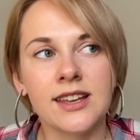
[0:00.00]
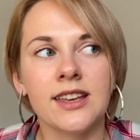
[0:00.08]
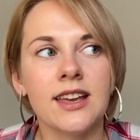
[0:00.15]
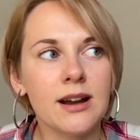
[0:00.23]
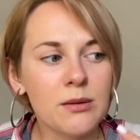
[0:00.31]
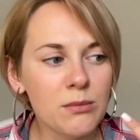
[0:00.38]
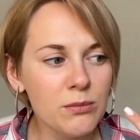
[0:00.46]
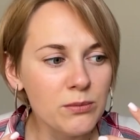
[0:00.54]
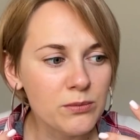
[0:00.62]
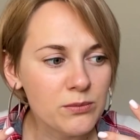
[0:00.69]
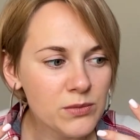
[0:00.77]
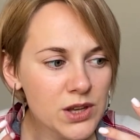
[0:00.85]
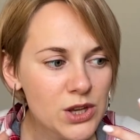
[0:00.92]
я,
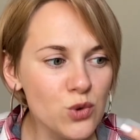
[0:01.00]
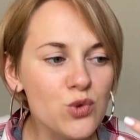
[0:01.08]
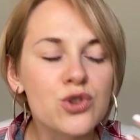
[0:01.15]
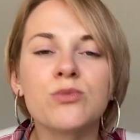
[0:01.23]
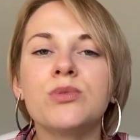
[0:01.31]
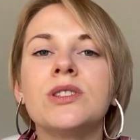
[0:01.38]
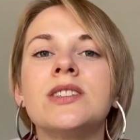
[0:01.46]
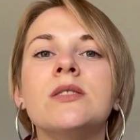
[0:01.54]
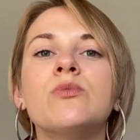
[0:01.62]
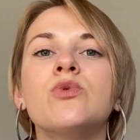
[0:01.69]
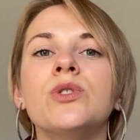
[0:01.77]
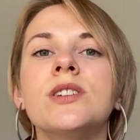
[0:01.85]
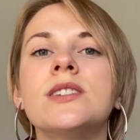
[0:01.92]
мне не нужно быть с ним
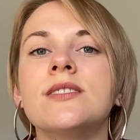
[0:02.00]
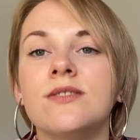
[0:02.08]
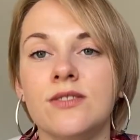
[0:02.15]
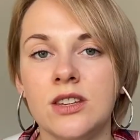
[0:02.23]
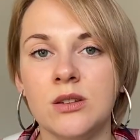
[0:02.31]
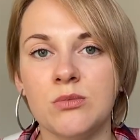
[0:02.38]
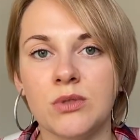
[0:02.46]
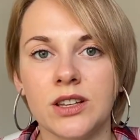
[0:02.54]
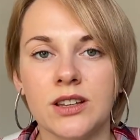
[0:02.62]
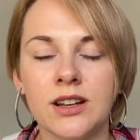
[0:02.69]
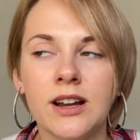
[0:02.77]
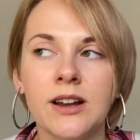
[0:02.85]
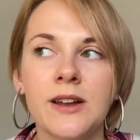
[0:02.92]
уязвимой,
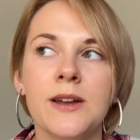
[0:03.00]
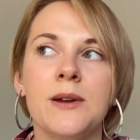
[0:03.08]
да,